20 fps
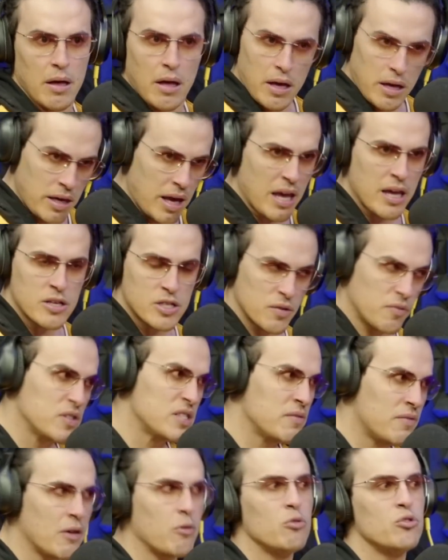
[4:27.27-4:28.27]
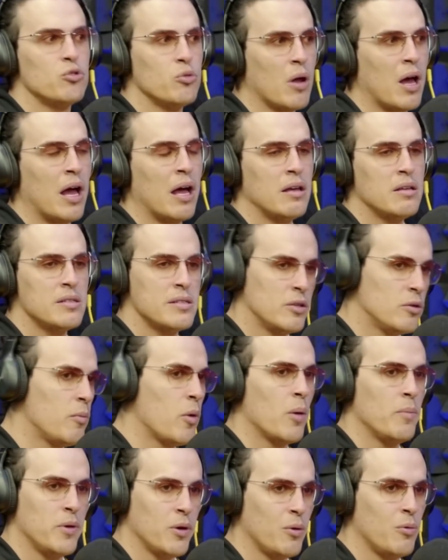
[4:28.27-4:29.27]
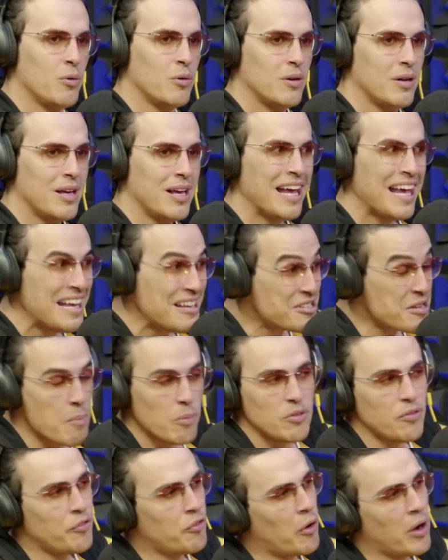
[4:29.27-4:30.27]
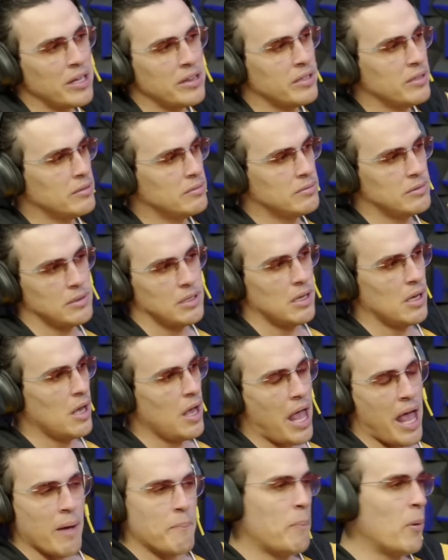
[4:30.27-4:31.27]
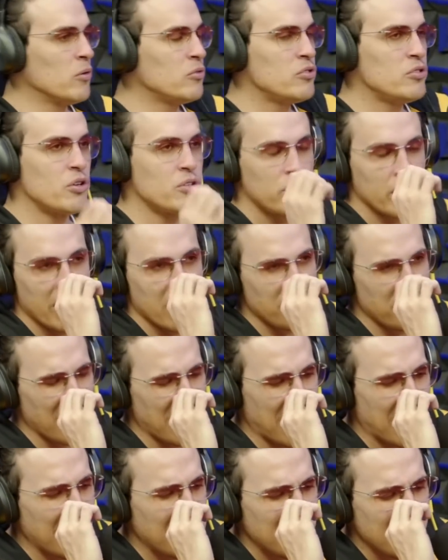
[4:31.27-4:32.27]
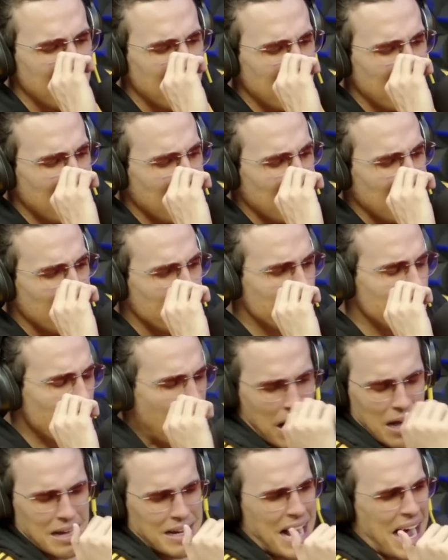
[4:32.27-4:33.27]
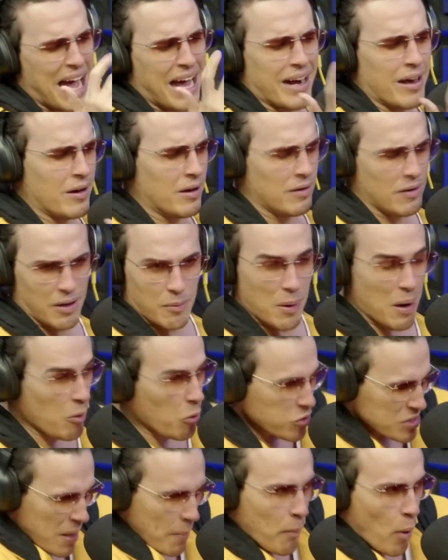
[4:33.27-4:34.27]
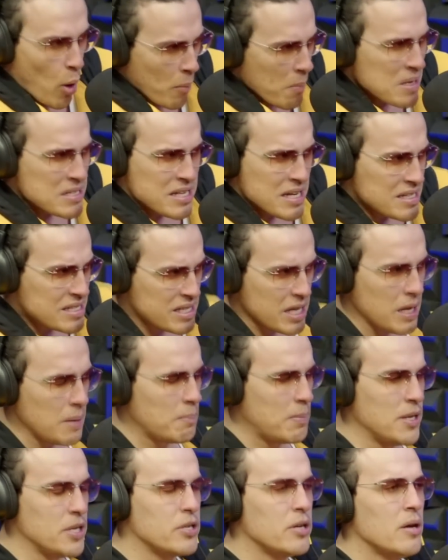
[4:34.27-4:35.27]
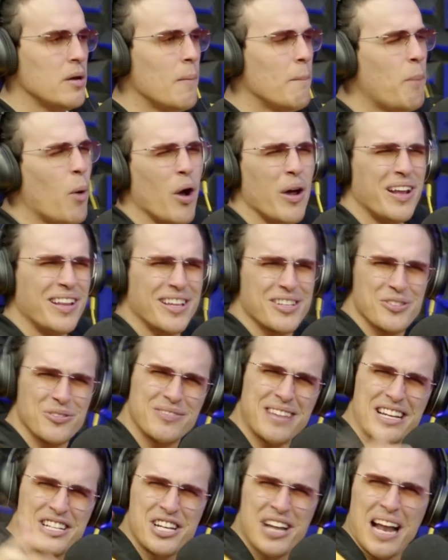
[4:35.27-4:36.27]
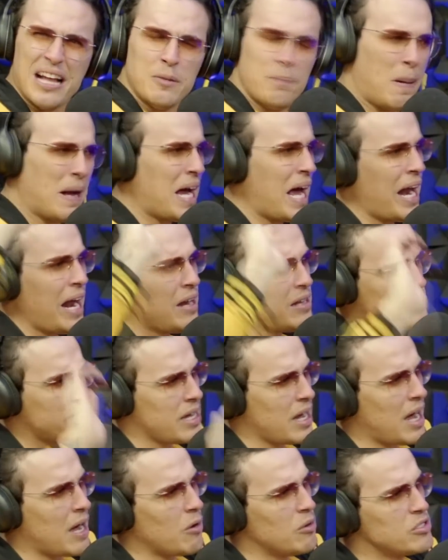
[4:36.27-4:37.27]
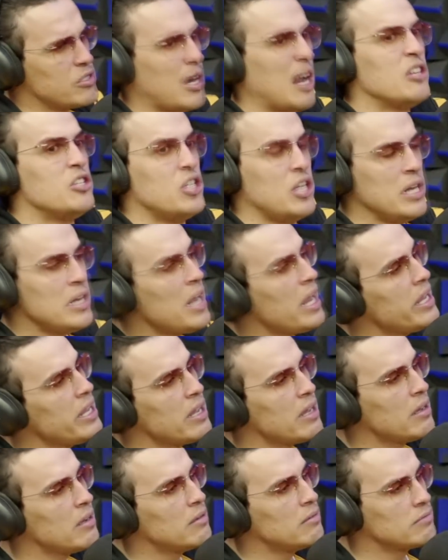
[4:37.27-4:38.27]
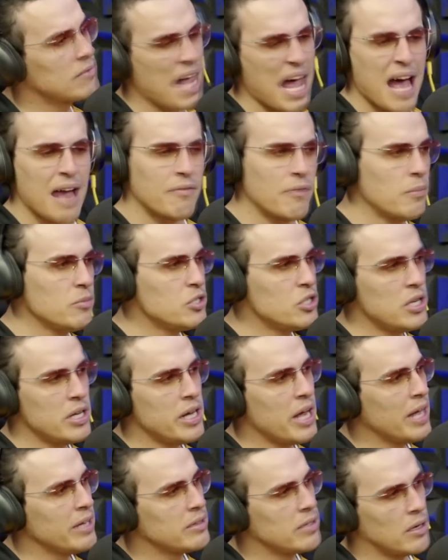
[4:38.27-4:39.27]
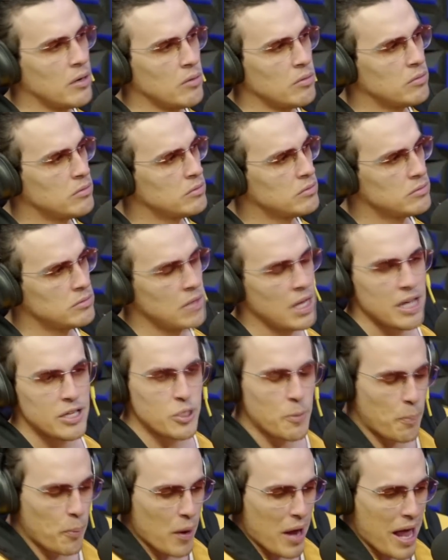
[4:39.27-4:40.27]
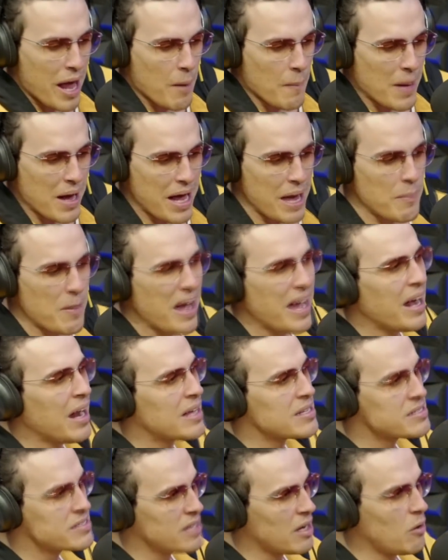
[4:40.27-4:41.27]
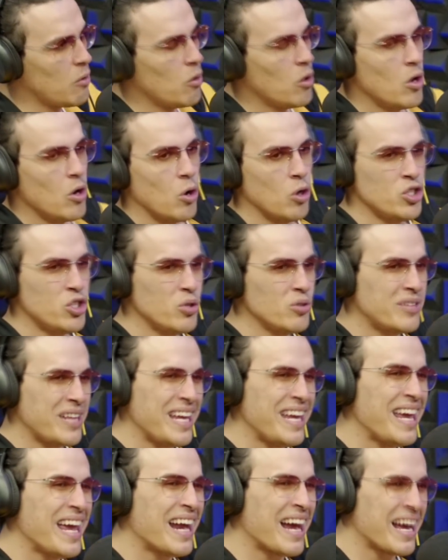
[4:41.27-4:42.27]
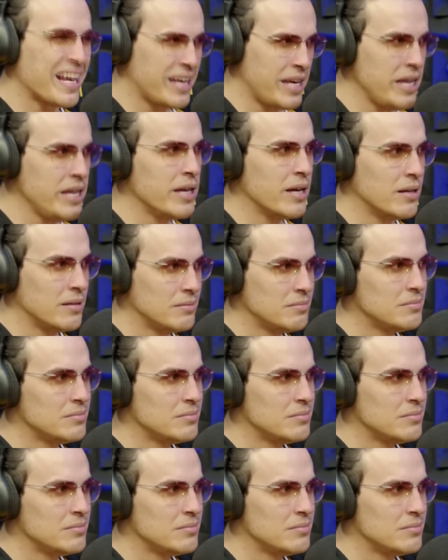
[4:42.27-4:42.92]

E é isso, você vai continuar sendo meu amigo. Isso é muito foda. É ponto de eu chegar e falar: Cara, coisa boba assim, simples. Pô, Henderson, tá gelado pra caralho esse ar-condicionado, desliga aí. Ah, vamos desligar então. Tipo, é uma, é uma relação onde não tem hierarquia.